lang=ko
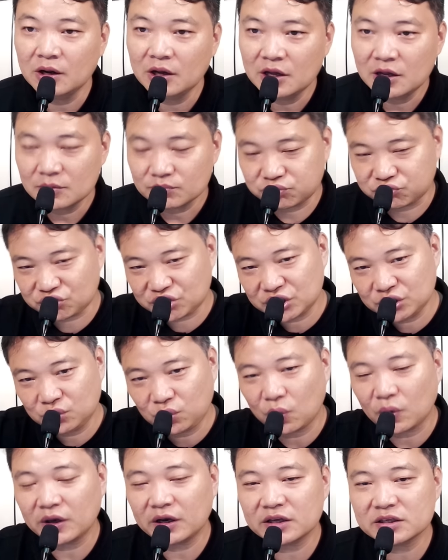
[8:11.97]
북진
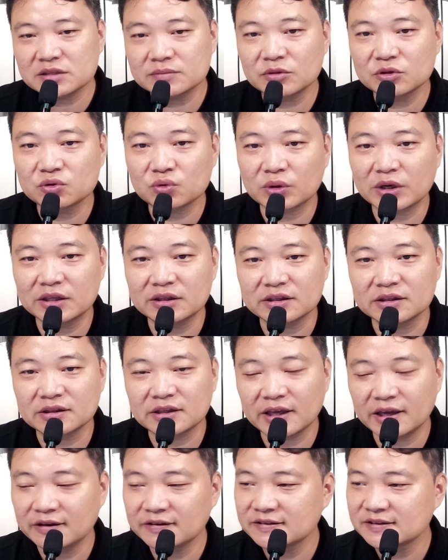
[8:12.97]
통일했으면 좋겠는데
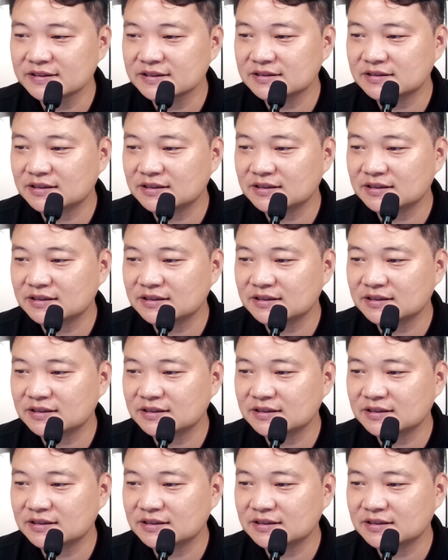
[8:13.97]
참